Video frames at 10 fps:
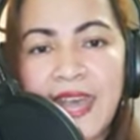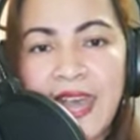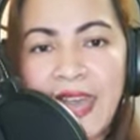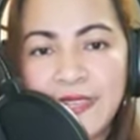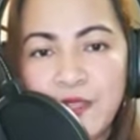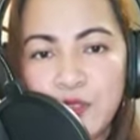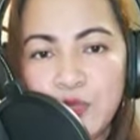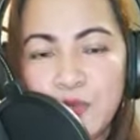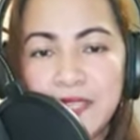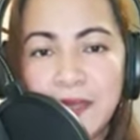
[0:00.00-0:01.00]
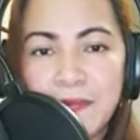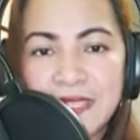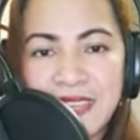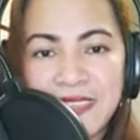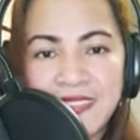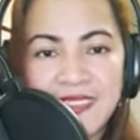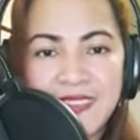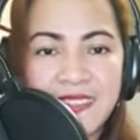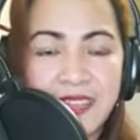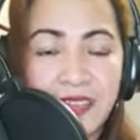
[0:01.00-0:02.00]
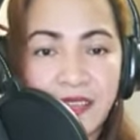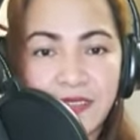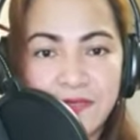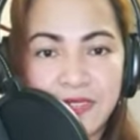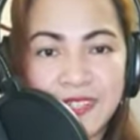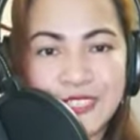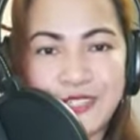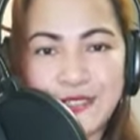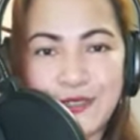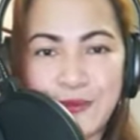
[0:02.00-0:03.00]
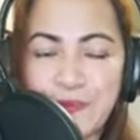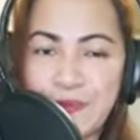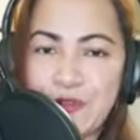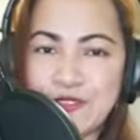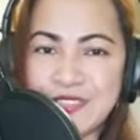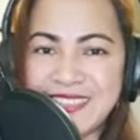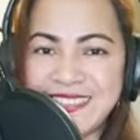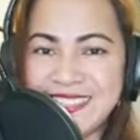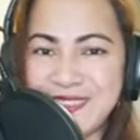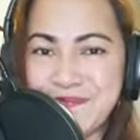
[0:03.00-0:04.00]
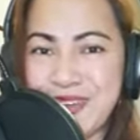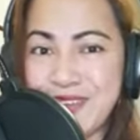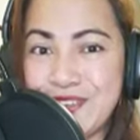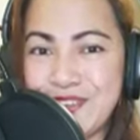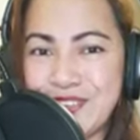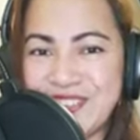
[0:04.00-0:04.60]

I Don't Wanna Miss a Thing in Tagalog version composed and sing by your